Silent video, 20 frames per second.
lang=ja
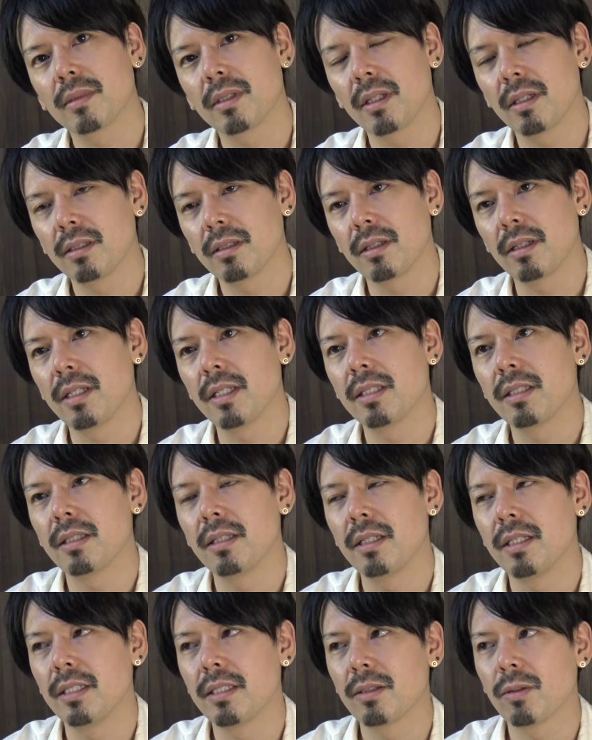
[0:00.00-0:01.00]
なんて
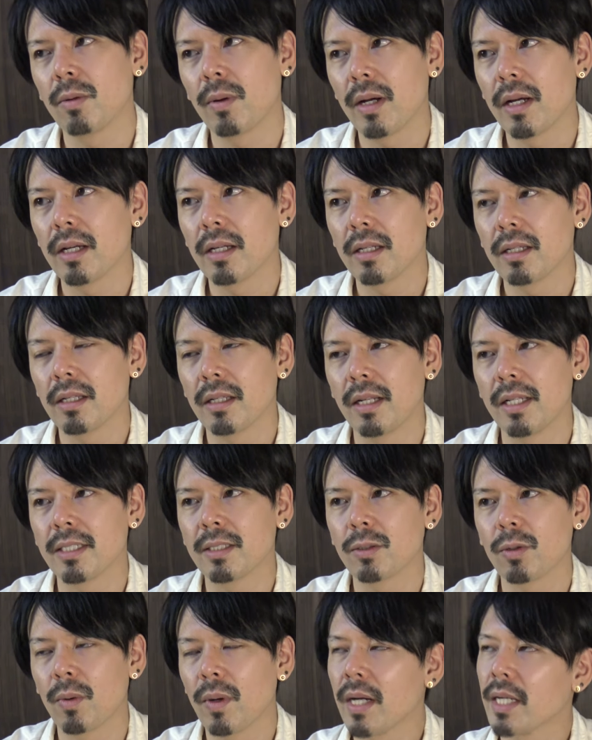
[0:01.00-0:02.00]
リスリストア
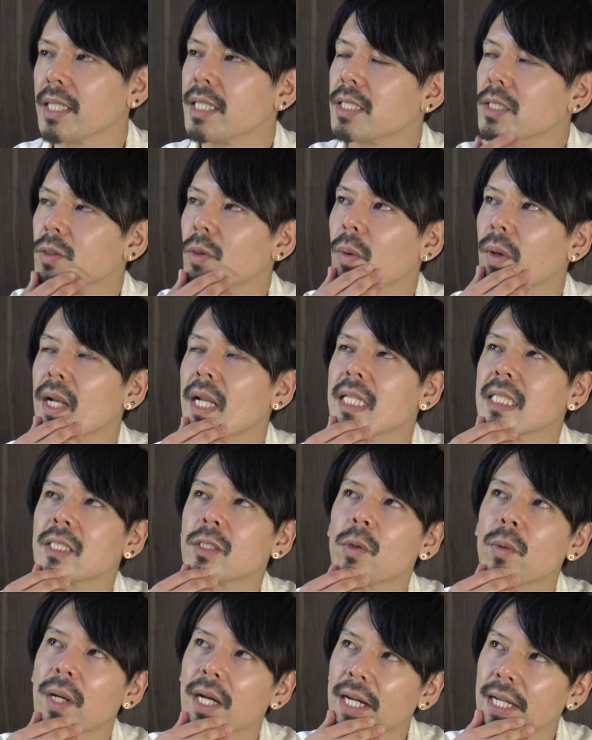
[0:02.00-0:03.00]

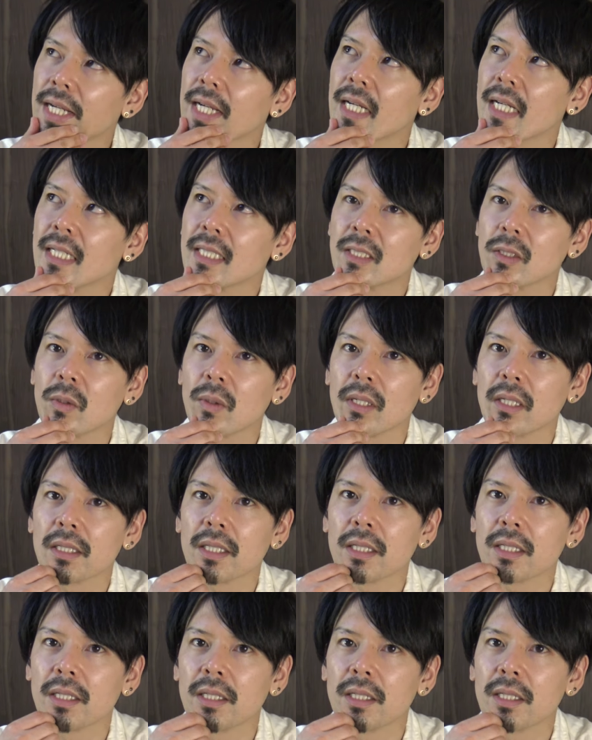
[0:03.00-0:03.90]
レストアリストアレストアかなレストアっ